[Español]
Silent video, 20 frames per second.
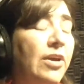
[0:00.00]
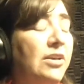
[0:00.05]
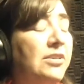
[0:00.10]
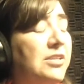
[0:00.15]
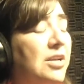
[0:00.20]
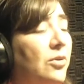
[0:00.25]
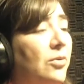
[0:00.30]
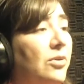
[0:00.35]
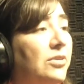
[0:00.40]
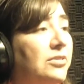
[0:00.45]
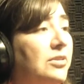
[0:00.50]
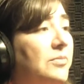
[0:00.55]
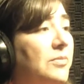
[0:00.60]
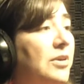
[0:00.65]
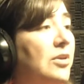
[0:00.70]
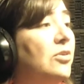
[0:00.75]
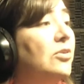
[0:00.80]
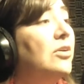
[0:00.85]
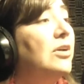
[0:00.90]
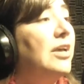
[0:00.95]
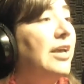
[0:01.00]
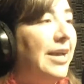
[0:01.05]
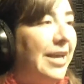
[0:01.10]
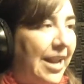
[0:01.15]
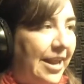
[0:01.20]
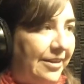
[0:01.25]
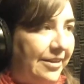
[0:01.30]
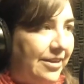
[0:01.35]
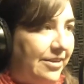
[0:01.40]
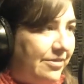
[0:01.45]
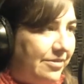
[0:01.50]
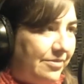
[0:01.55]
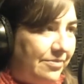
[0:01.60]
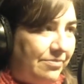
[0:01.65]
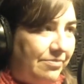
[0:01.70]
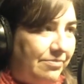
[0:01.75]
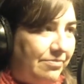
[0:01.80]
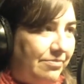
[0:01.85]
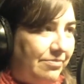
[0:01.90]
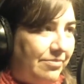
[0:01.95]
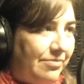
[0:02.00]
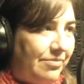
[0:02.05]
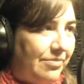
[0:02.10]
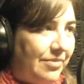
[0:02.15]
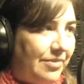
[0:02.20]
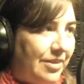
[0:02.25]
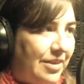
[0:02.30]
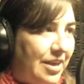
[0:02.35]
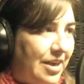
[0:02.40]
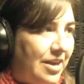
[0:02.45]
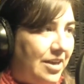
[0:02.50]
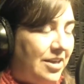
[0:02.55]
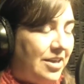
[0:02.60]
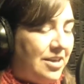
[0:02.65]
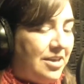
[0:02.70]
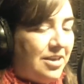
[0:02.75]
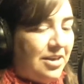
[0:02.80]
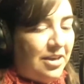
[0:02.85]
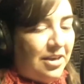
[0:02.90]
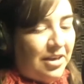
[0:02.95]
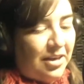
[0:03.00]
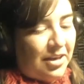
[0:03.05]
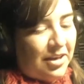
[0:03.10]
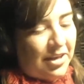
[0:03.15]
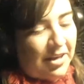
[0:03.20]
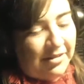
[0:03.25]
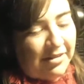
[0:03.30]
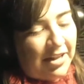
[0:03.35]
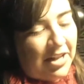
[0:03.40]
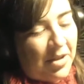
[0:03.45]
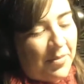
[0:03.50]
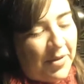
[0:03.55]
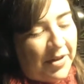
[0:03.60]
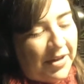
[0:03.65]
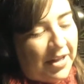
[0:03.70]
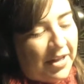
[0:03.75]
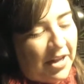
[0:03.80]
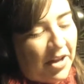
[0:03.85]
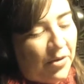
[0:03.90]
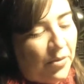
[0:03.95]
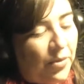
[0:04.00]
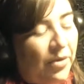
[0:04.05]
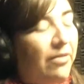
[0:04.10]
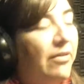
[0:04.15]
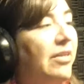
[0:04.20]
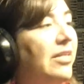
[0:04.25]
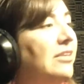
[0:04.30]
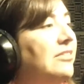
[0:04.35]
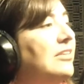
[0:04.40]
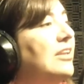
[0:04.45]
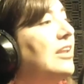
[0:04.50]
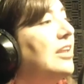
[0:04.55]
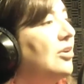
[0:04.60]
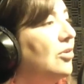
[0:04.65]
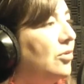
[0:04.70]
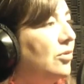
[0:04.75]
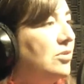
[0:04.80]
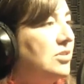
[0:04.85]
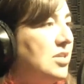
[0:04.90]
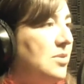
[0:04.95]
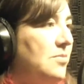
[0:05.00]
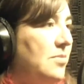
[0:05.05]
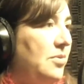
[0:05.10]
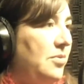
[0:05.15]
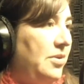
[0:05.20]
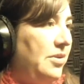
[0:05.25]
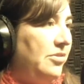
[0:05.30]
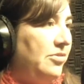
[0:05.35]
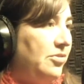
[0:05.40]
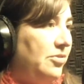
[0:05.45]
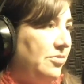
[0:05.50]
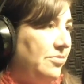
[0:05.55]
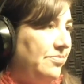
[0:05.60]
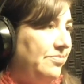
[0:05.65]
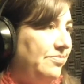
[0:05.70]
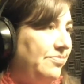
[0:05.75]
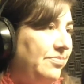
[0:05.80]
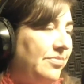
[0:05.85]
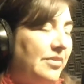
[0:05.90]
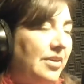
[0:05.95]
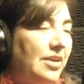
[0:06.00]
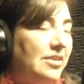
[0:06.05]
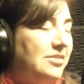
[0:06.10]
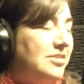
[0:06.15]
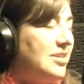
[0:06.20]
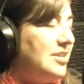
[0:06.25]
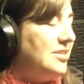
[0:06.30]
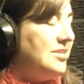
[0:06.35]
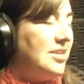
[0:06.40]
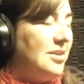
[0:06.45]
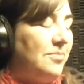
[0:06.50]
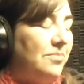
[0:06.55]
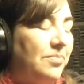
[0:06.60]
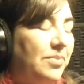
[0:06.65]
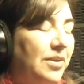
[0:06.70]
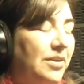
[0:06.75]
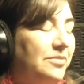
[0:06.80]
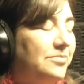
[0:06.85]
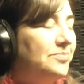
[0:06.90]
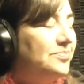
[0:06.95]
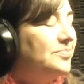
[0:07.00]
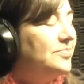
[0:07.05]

veas algo así mío, es gratis. ¿Ya? Y esa es la manera nueva de hacer las cosas, Mauricio. Así de simple.